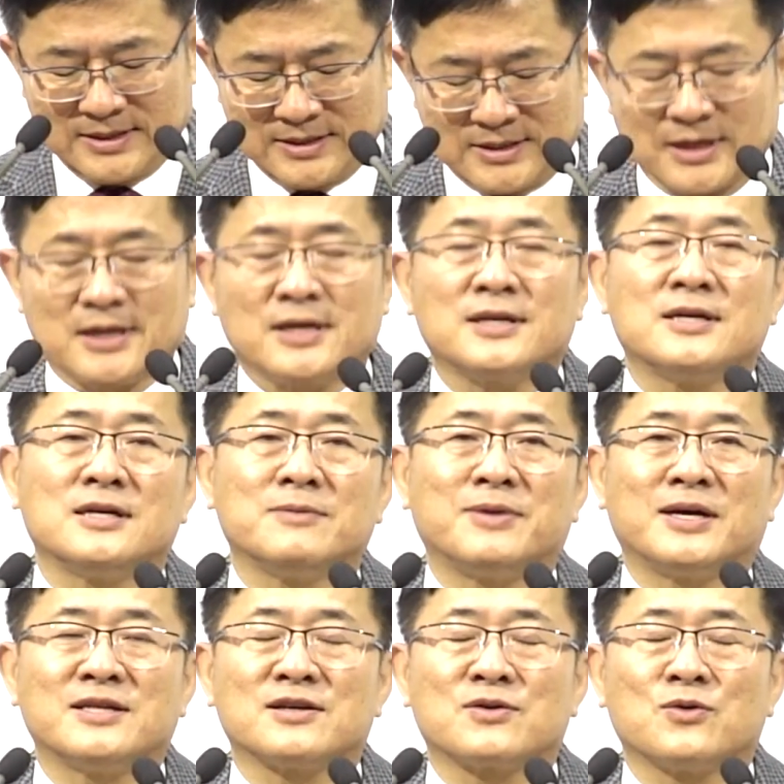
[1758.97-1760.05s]
세례를
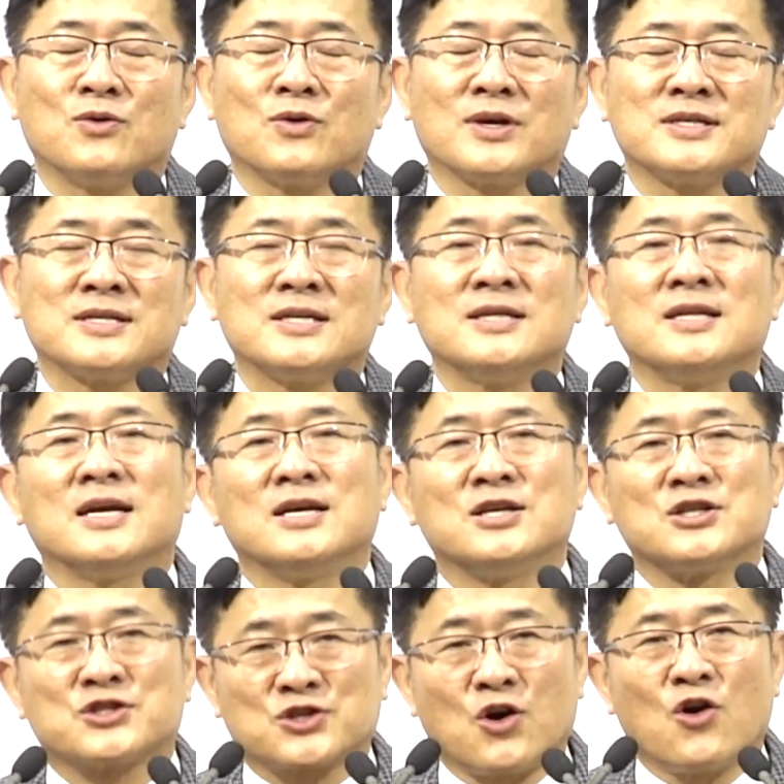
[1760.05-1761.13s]
받고 계신
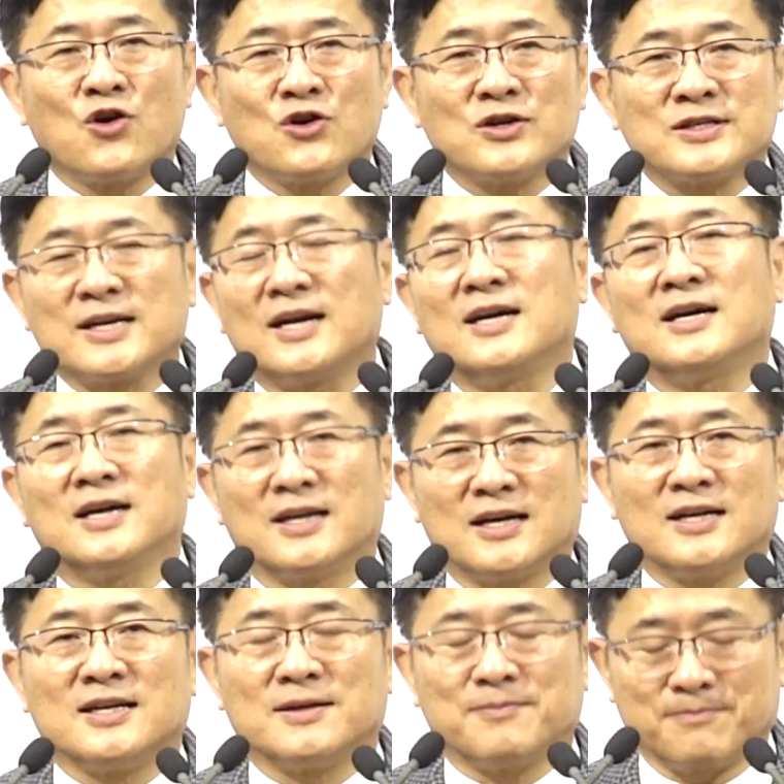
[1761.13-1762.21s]
성자
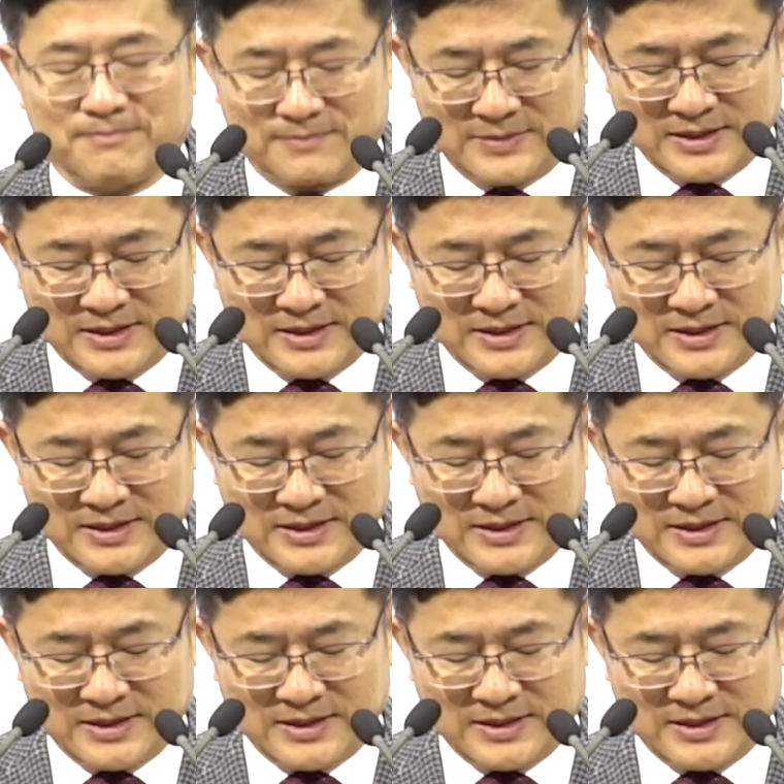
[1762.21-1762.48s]
하나님,